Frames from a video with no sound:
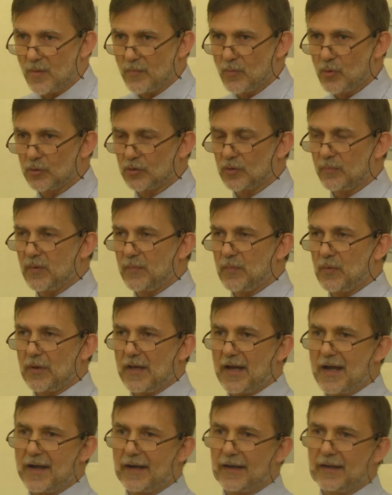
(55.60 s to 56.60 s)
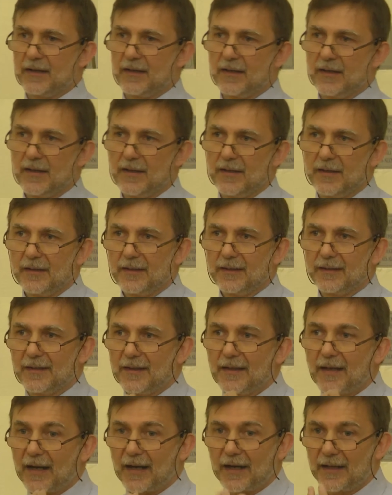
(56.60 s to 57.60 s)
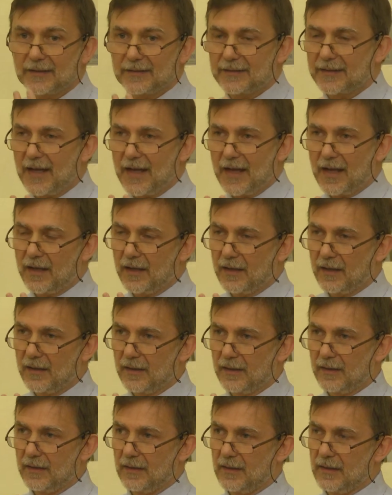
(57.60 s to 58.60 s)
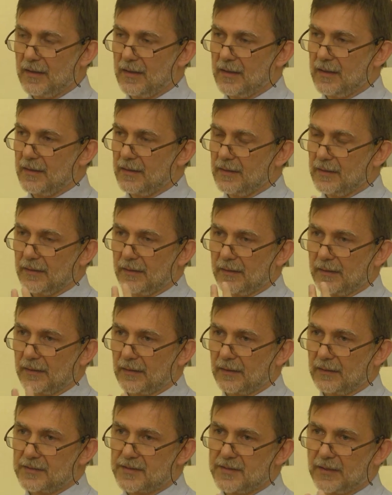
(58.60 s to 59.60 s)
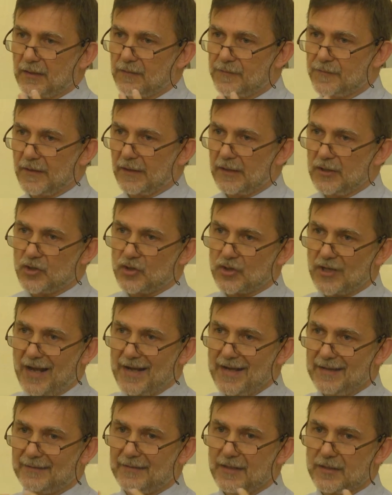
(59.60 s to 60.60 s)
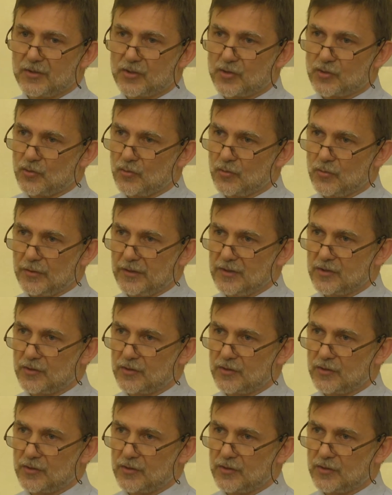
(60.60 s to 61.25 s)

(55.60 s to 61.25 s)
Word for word: ma molto popolare, che in realtà eh, si riferisce alle tensioni